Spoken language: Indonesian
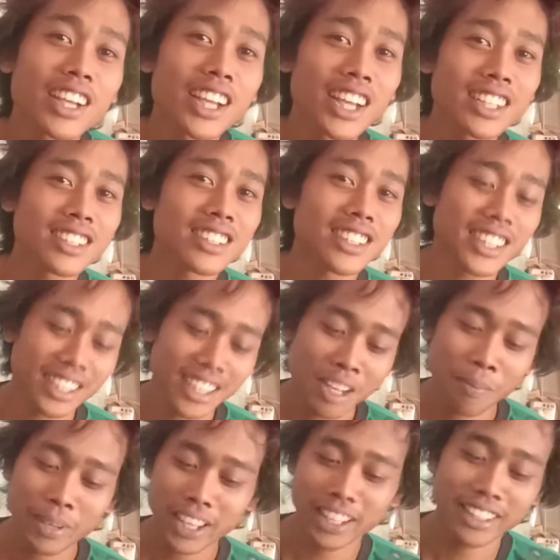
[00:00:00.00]
guys ini dia
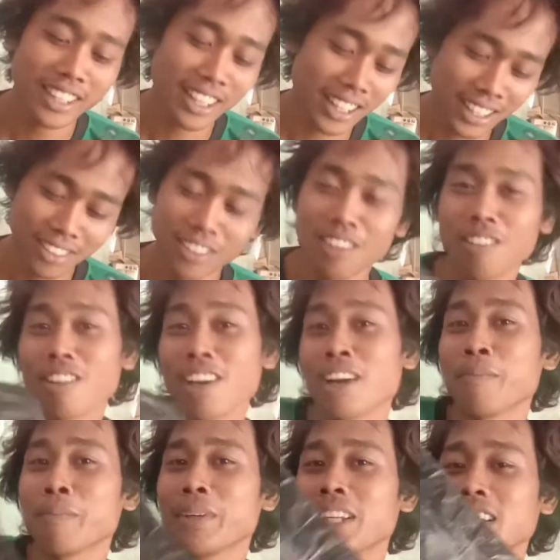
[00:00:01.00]
paketnya udah gue
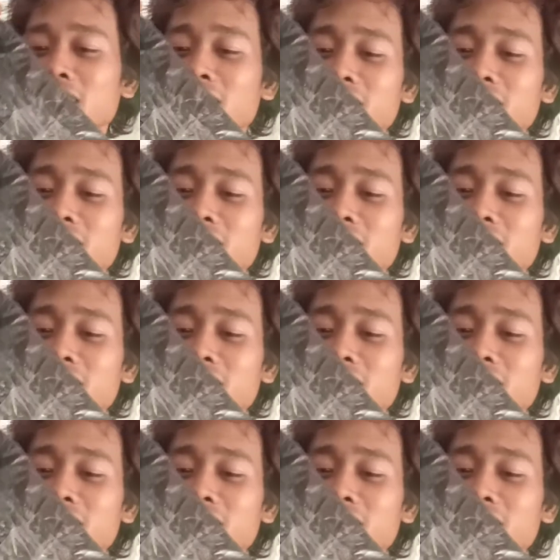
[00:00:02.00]
ambil